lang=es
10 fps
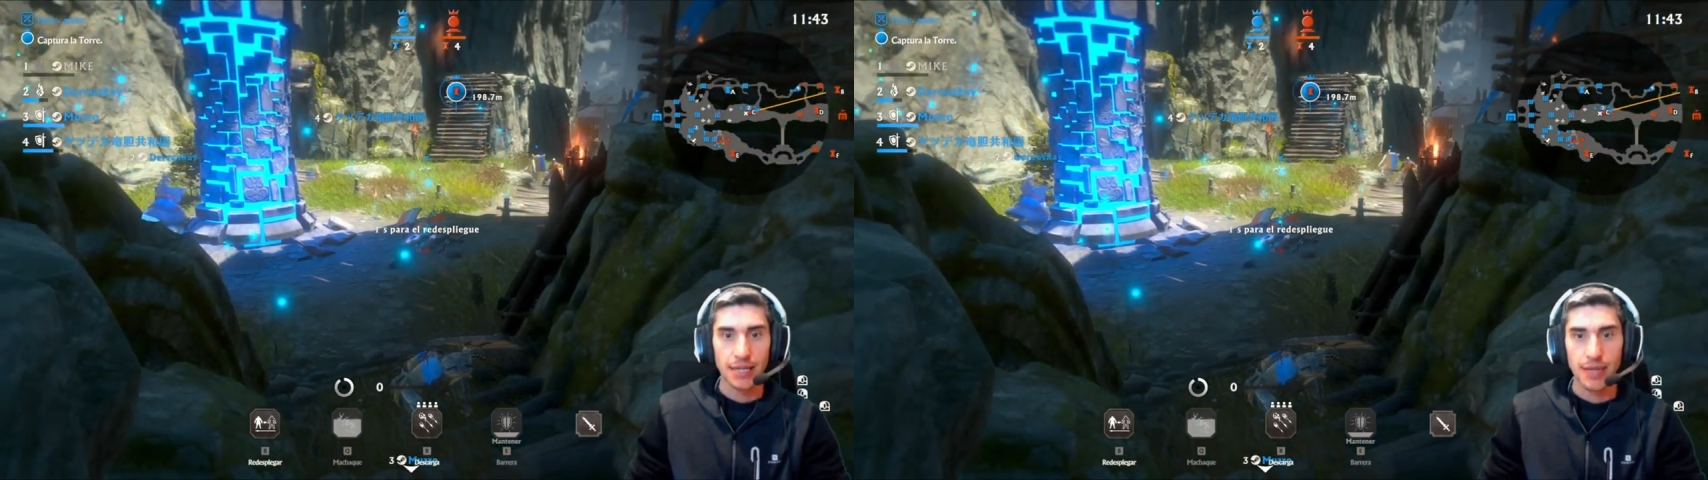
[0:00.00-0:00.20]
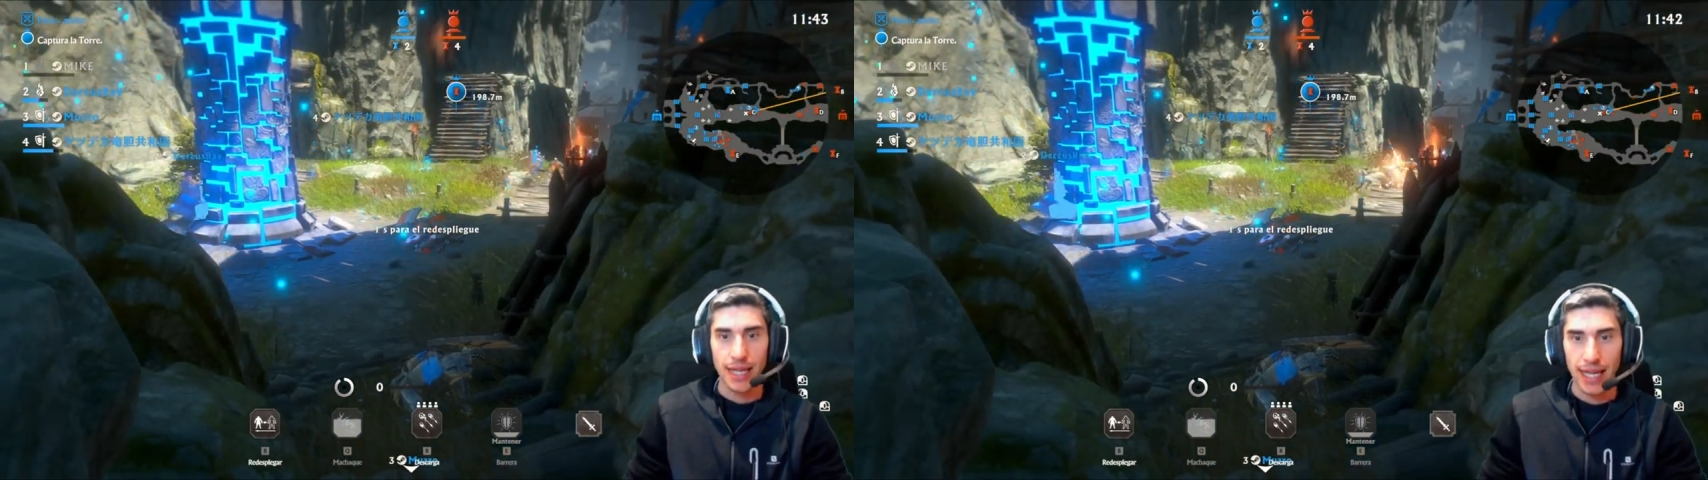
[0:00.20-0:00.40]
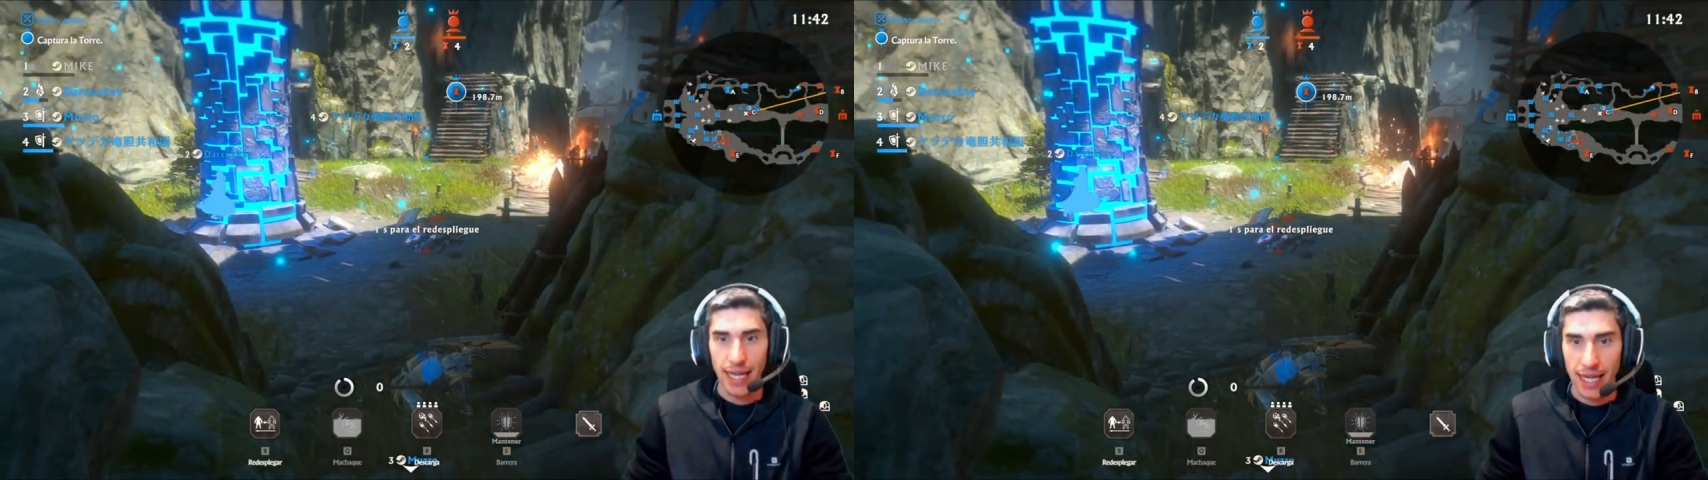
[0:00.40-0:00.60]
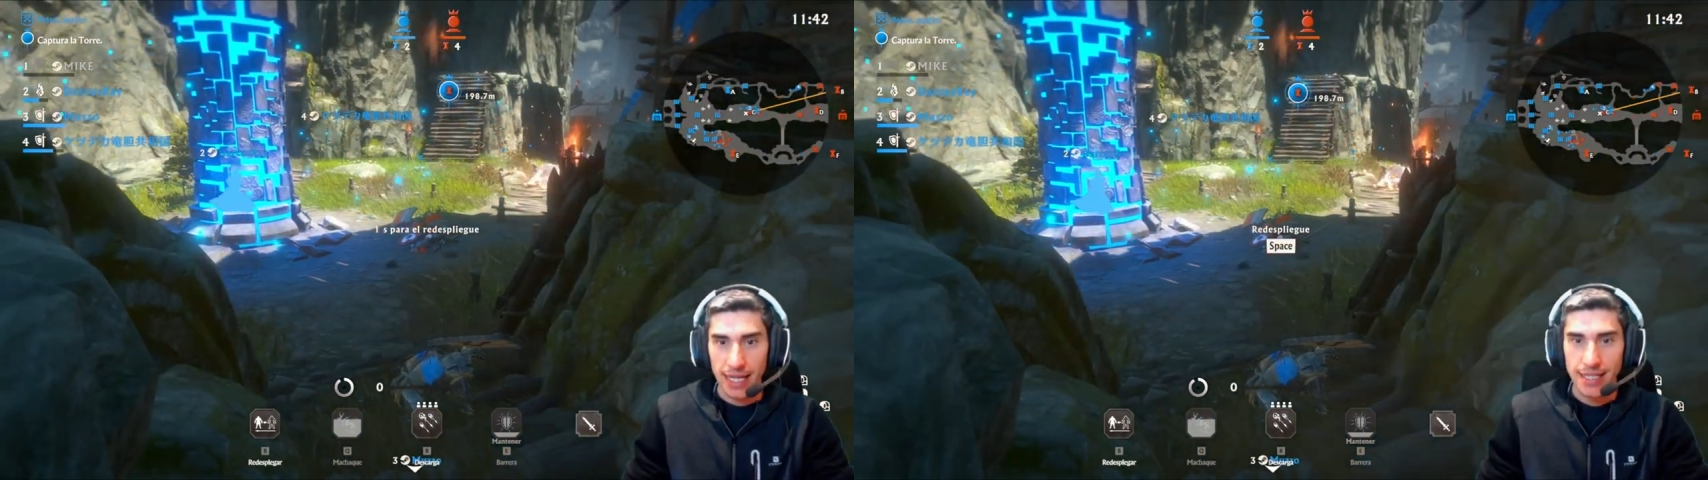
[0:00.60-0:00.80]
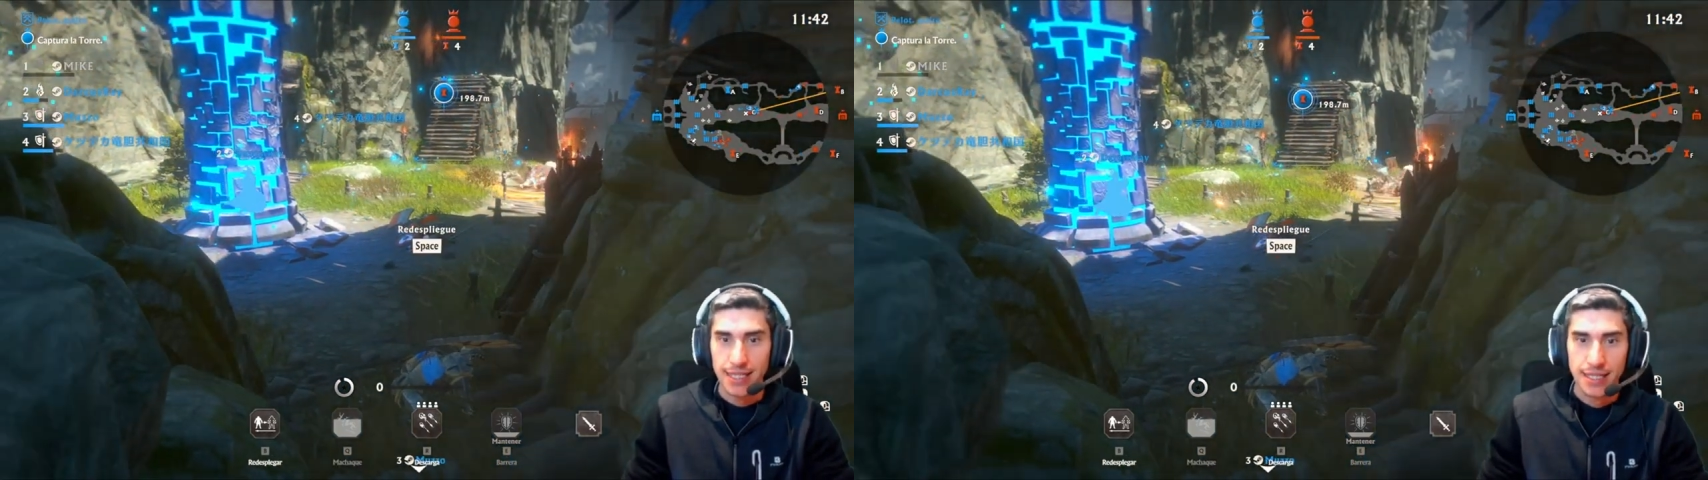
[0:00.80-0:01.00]
bien.
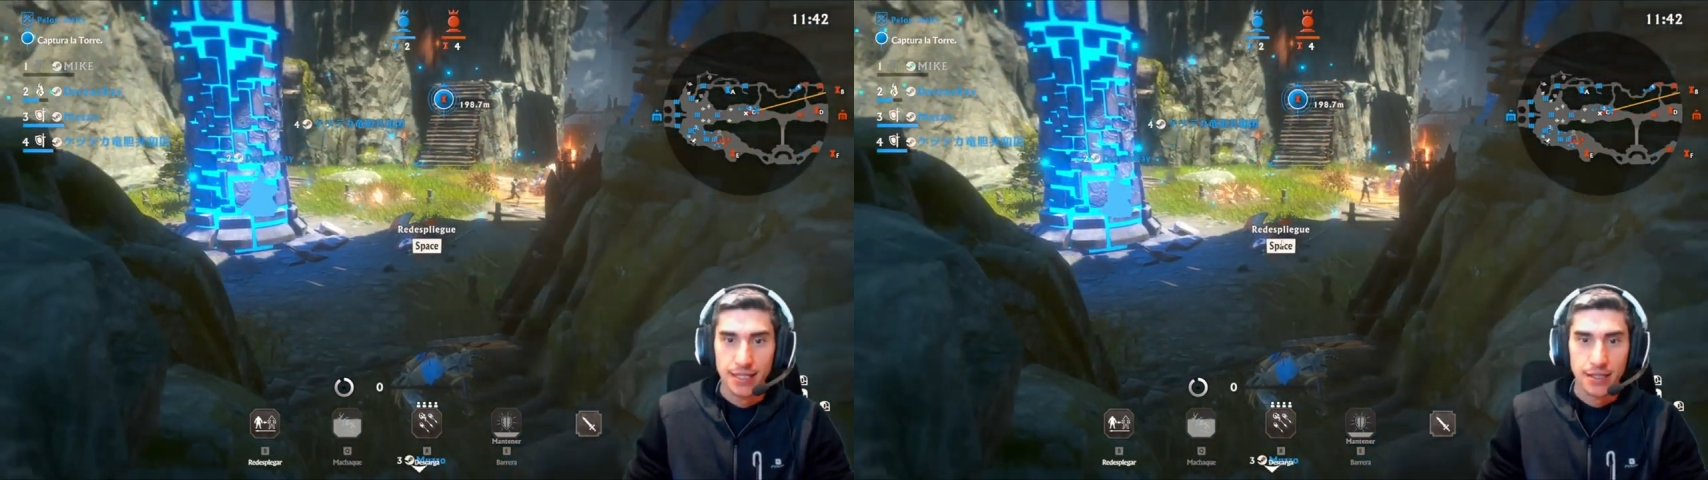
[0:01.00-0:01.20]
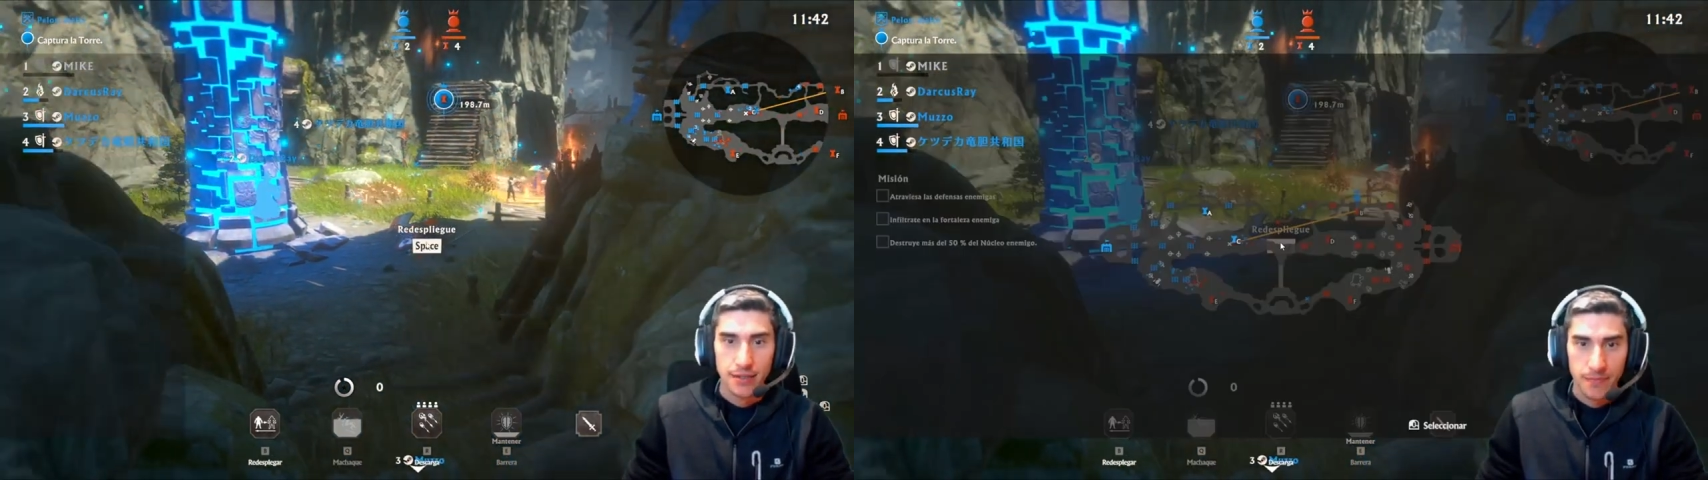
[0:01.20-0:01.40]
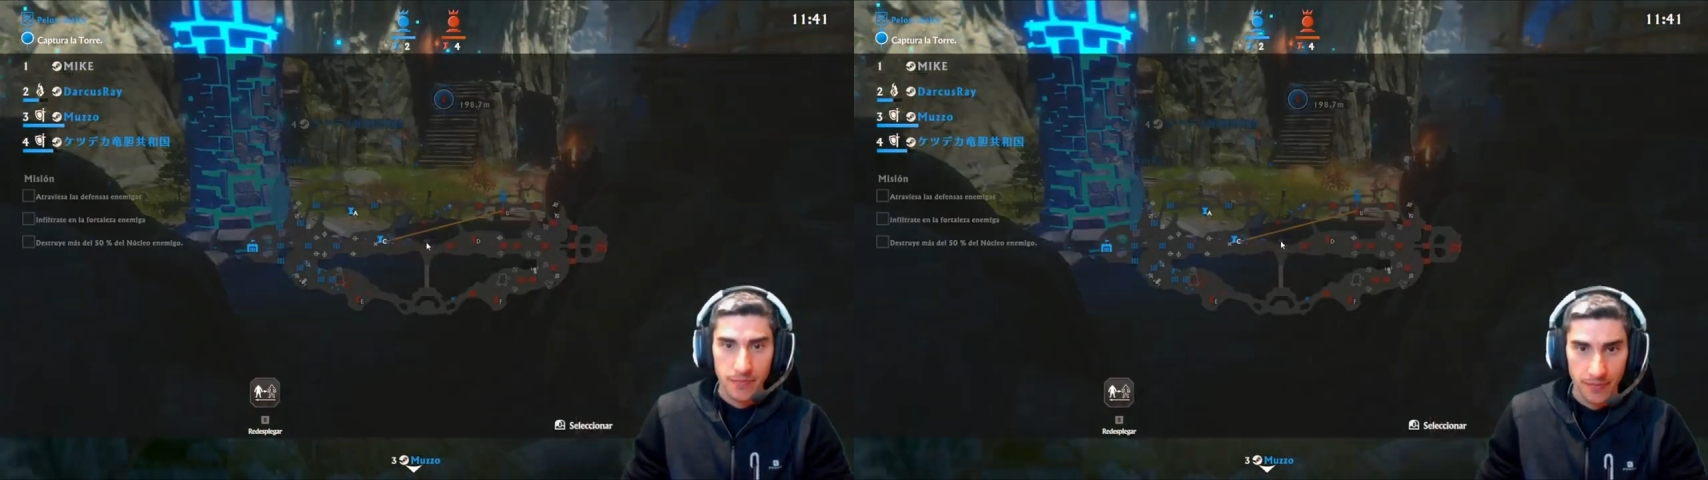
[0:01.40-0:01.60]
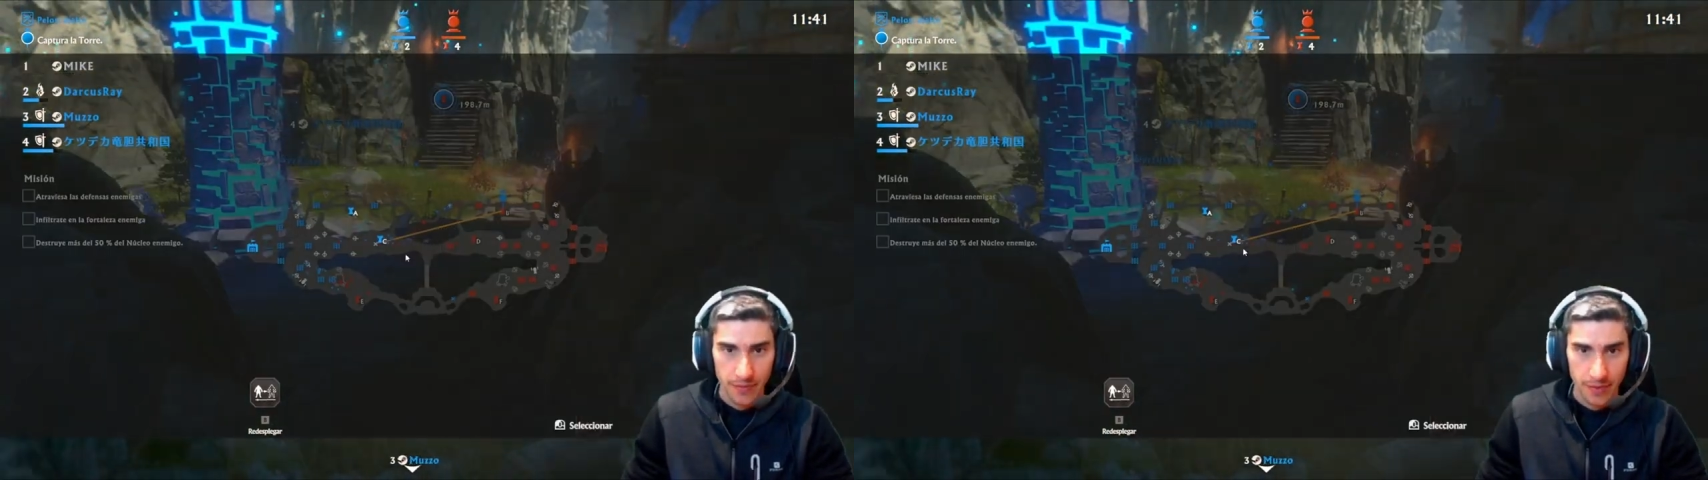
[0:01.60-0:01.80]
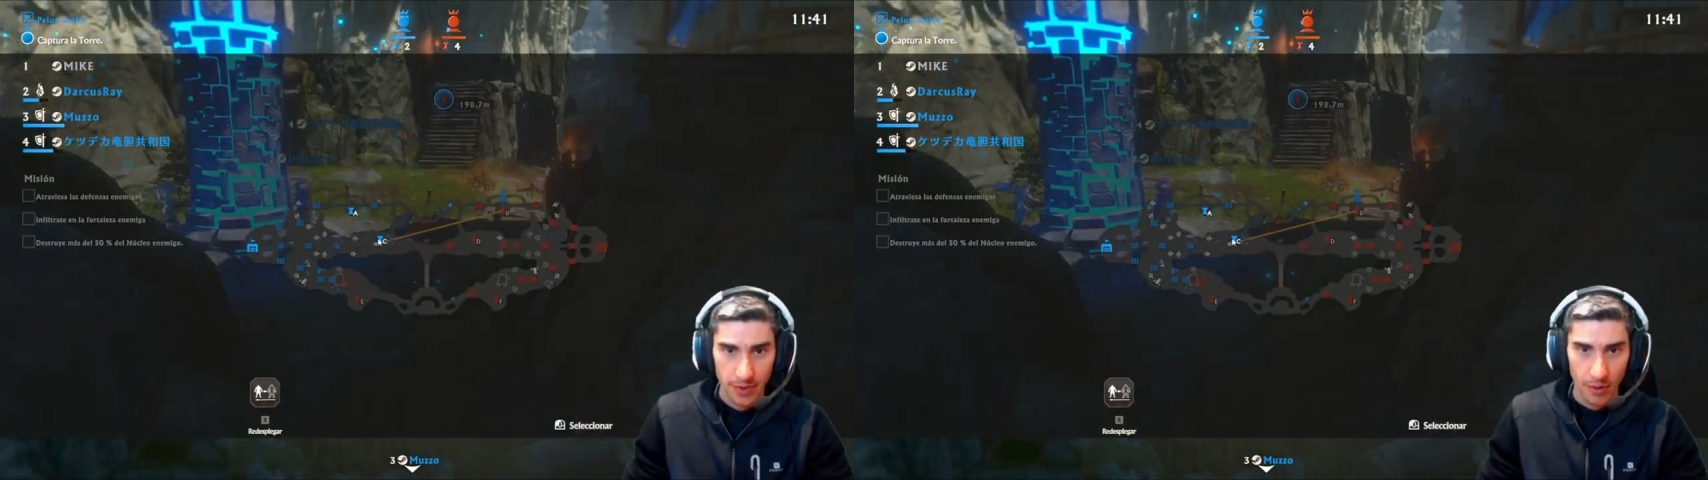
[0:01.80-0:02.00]

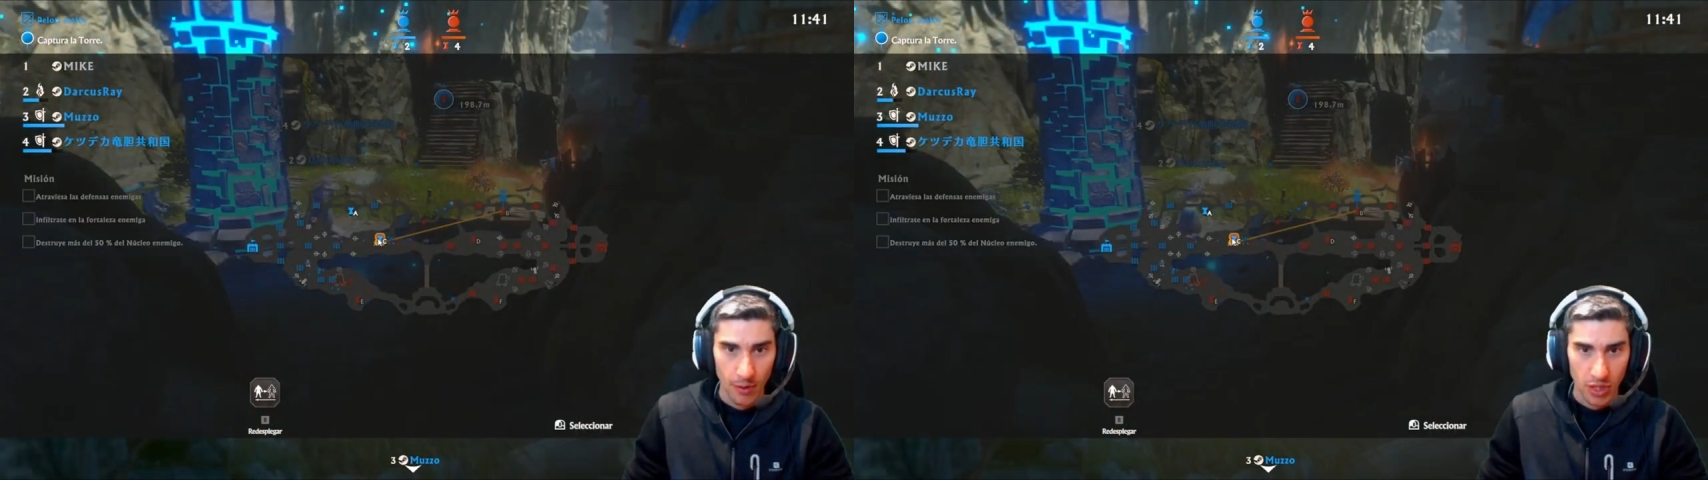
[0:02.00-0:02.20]
No vamos a